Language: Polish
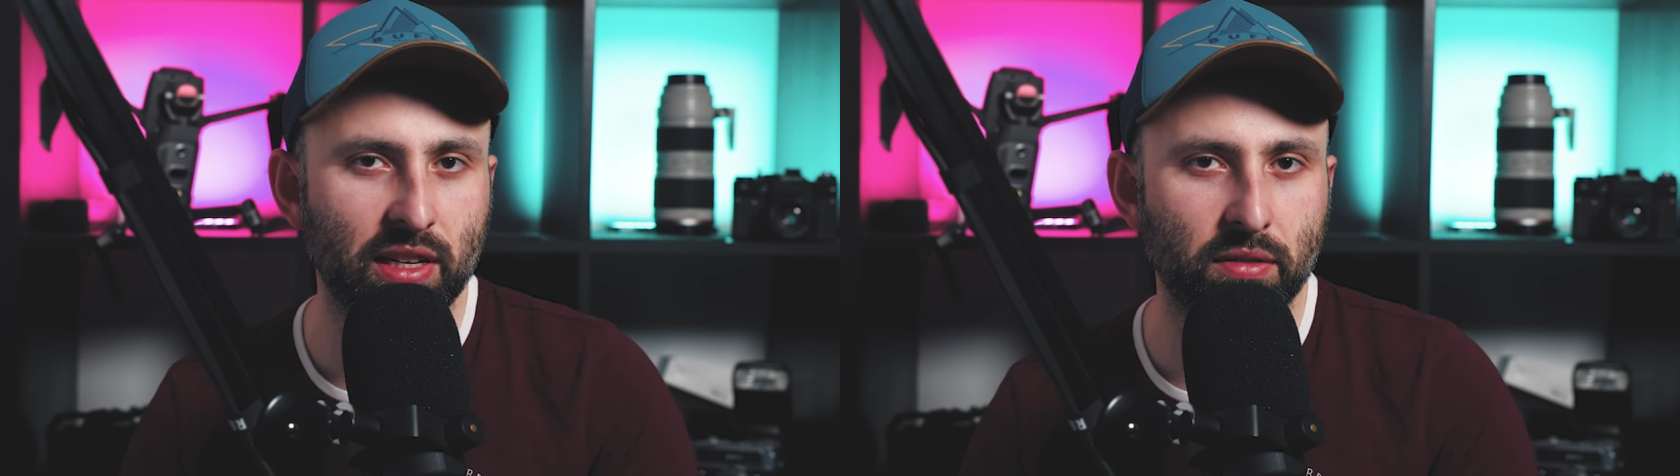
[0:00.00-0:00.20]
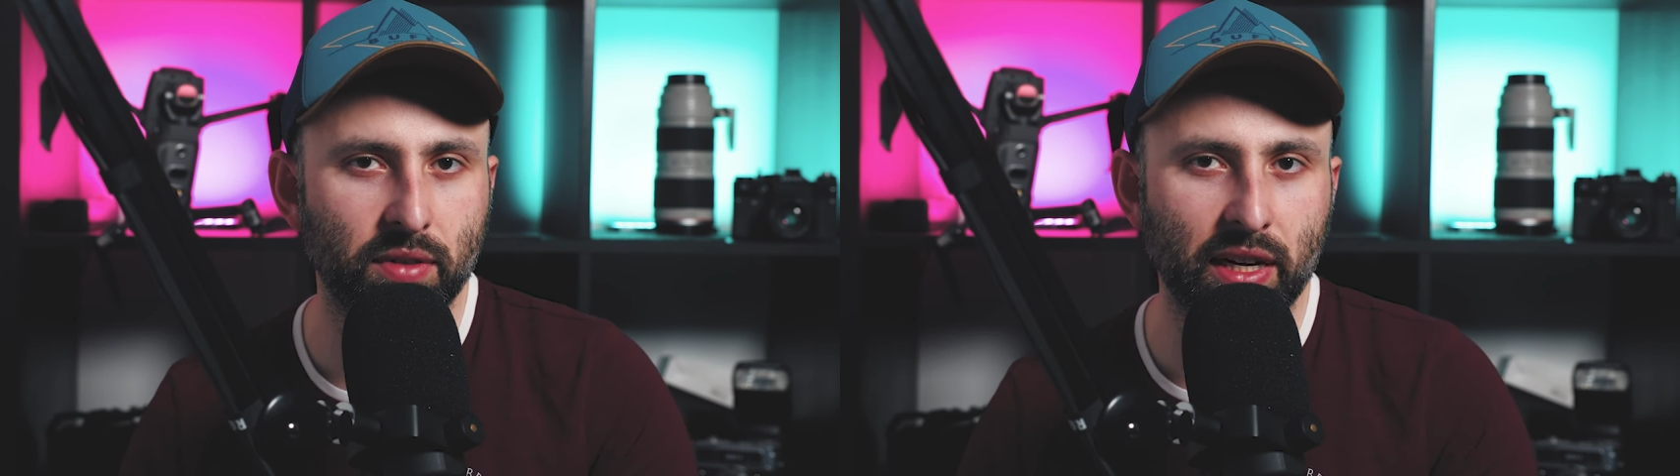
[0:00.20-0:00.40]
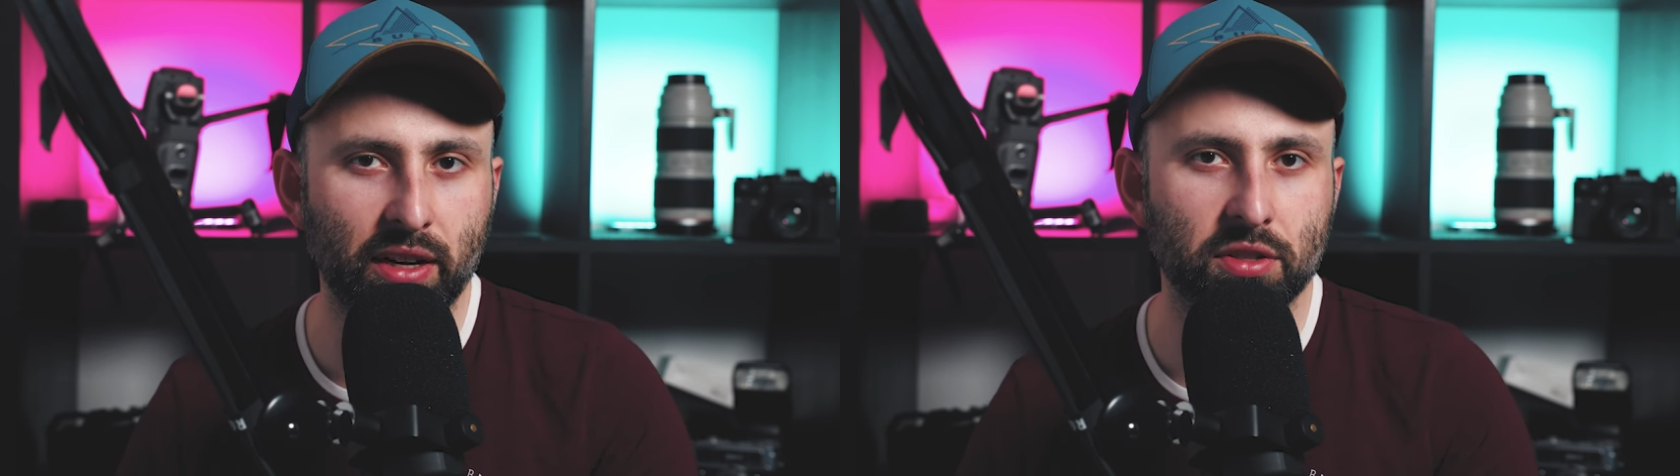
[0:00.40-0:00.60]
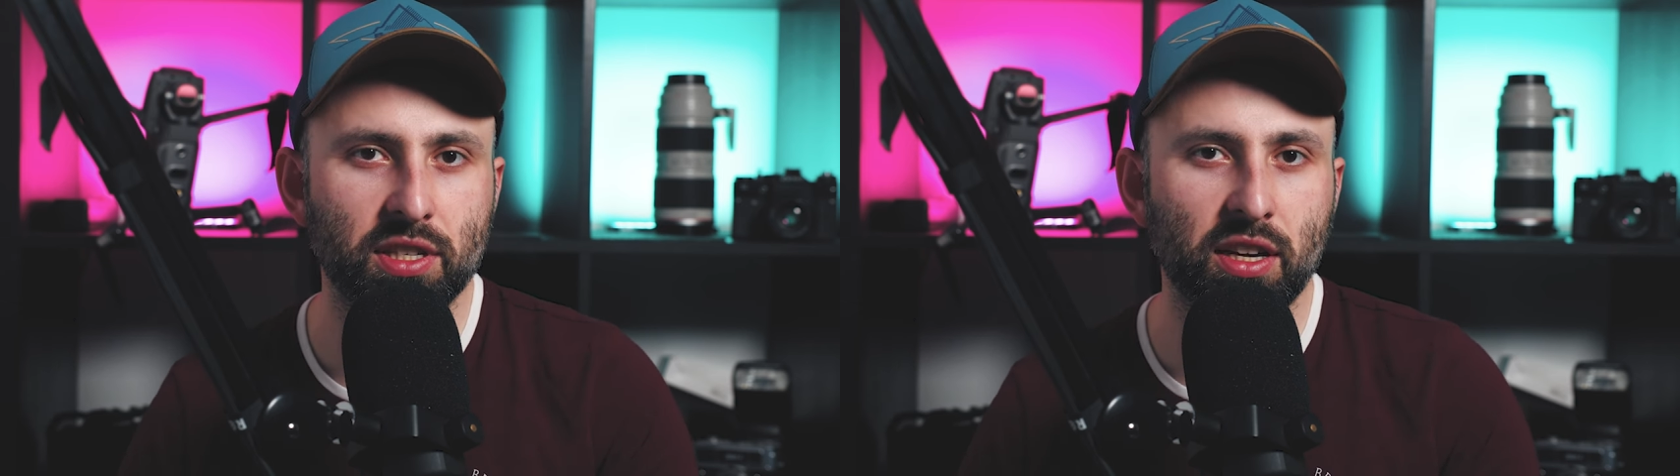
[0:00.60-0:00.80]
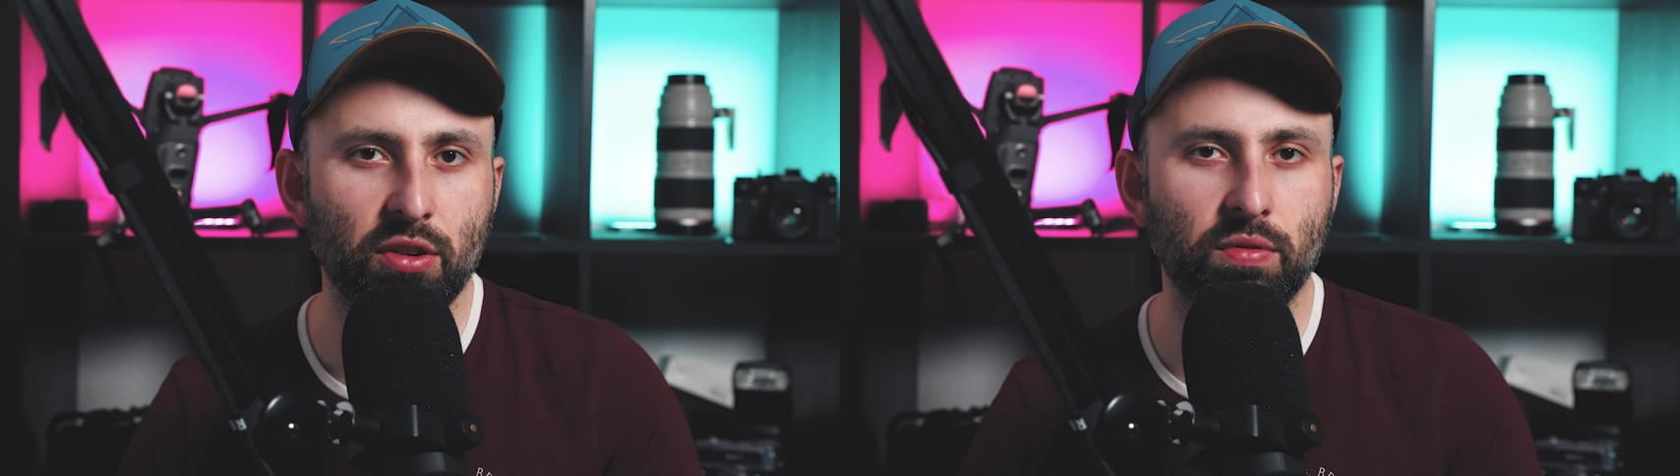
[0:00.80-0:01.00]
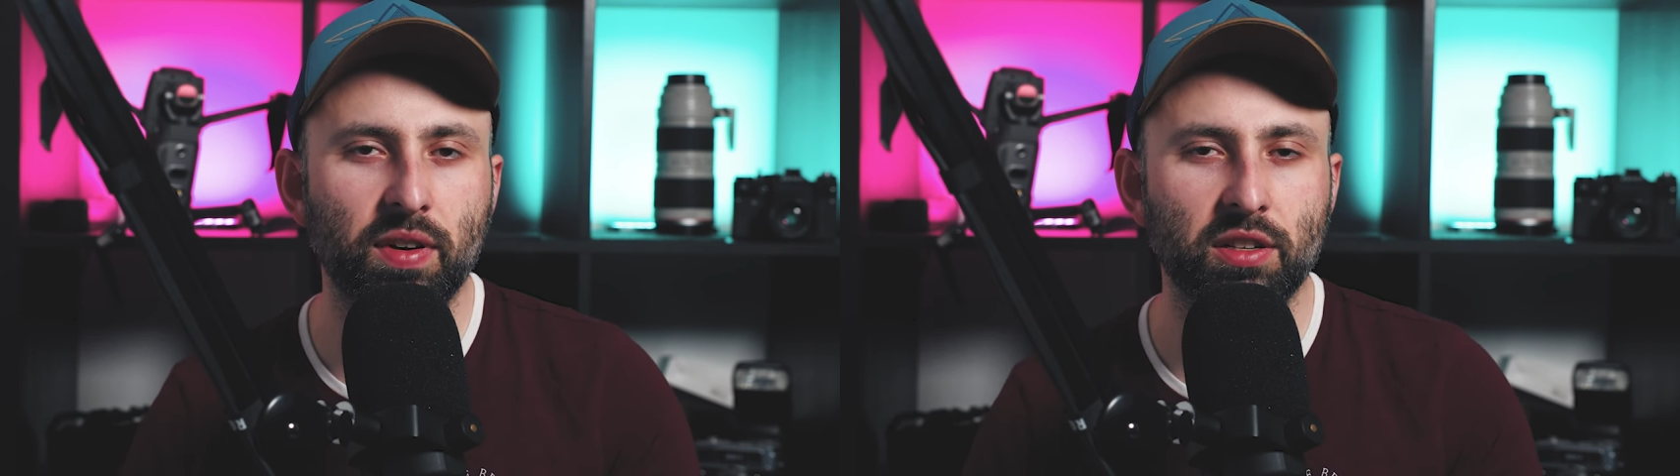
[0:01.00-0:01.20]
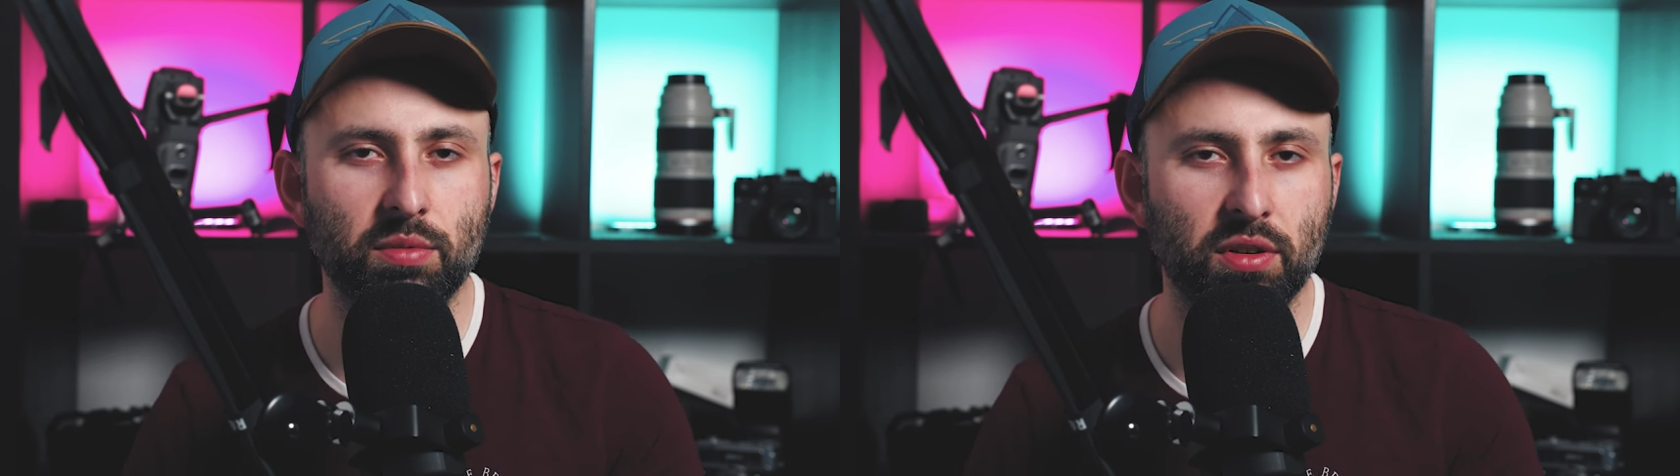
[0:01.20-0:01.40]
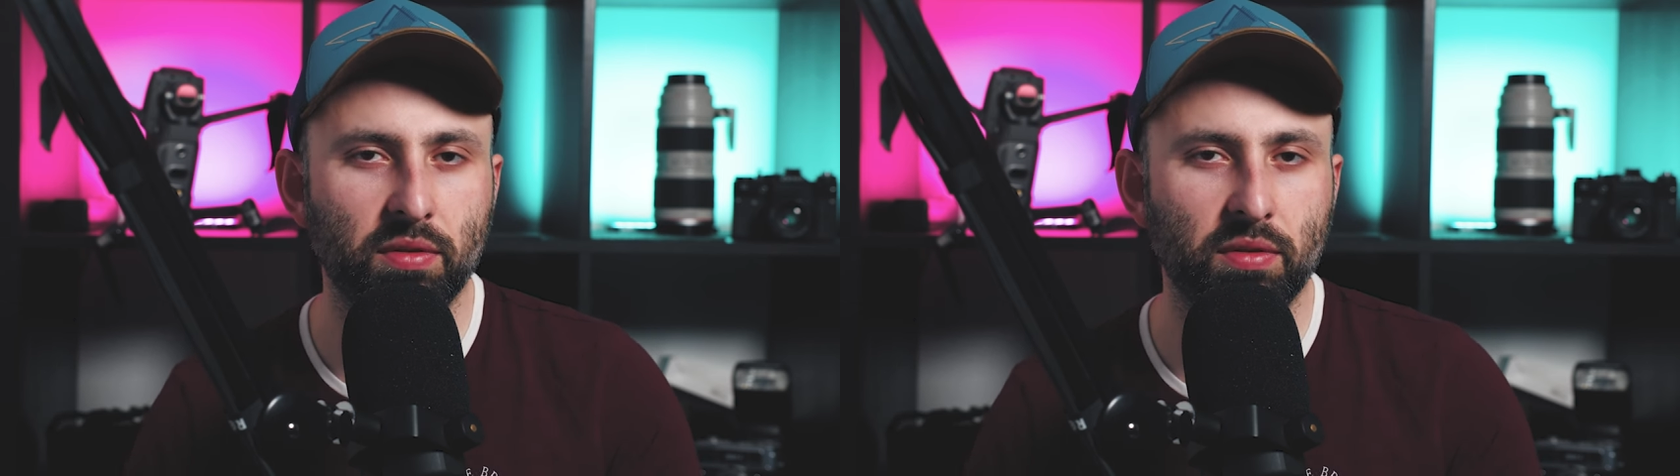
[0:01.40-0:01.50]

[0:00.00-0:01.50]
zadowalające i uważam,